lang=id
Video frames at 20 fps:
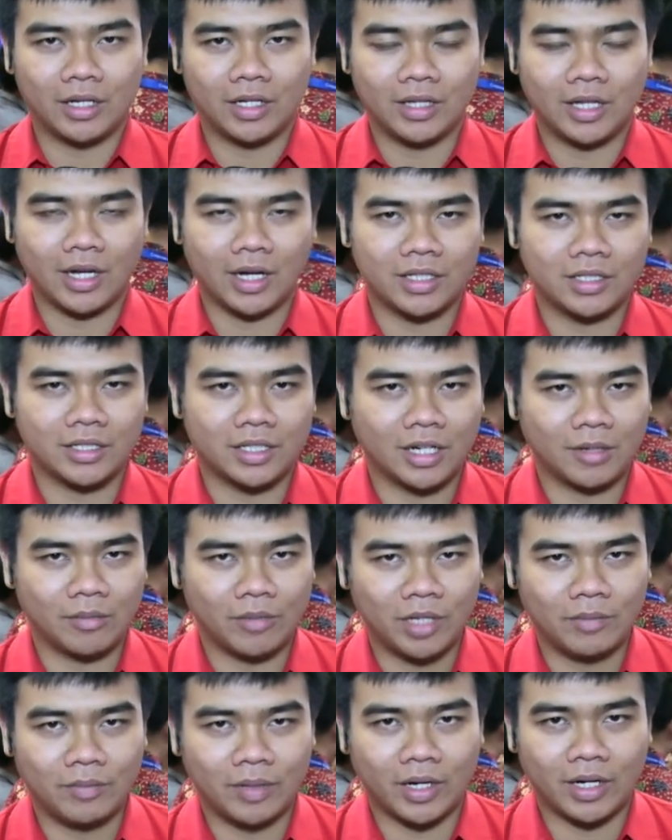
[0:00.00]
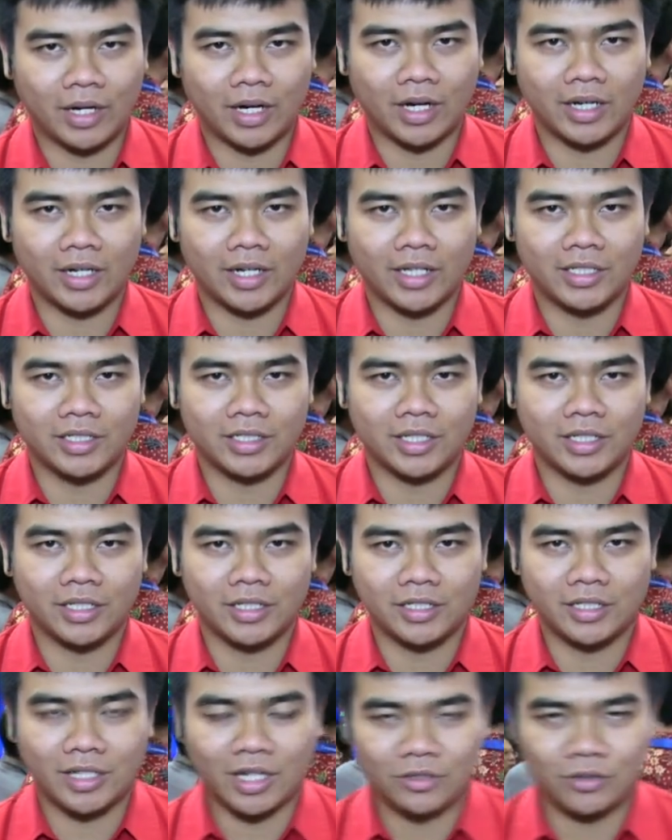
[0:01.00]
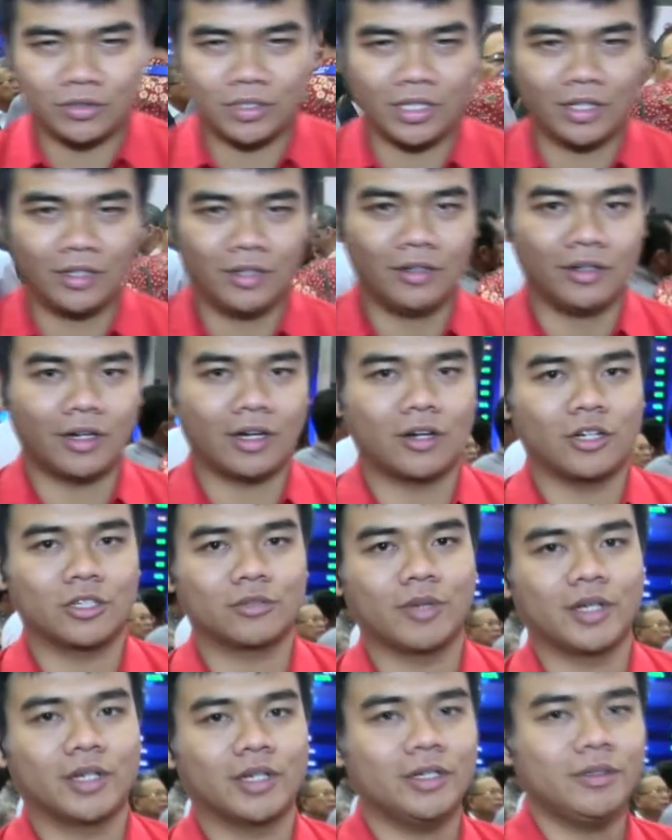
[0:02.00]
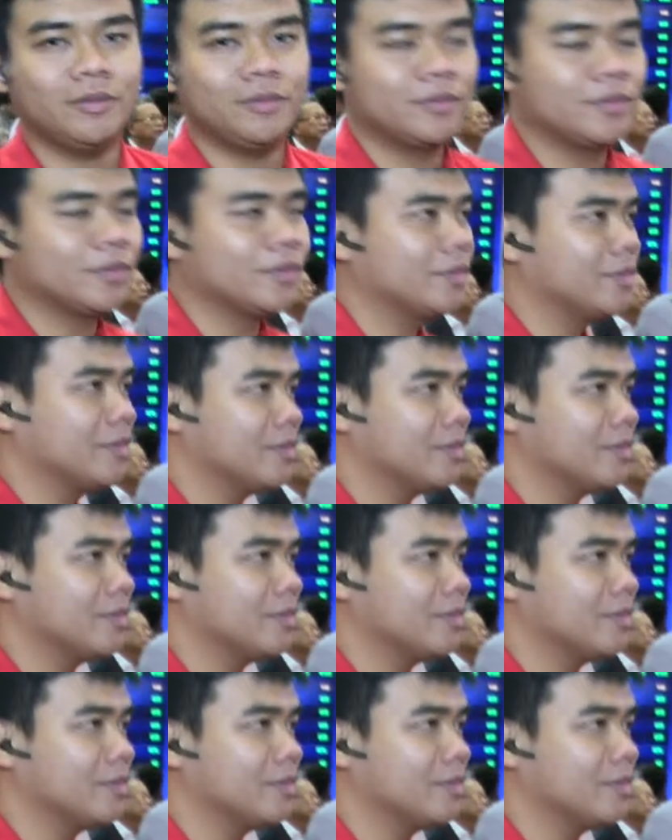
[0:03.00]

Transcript: dan kita akan segera melihat pergerakan IHSG selanjutnya Carlos Michael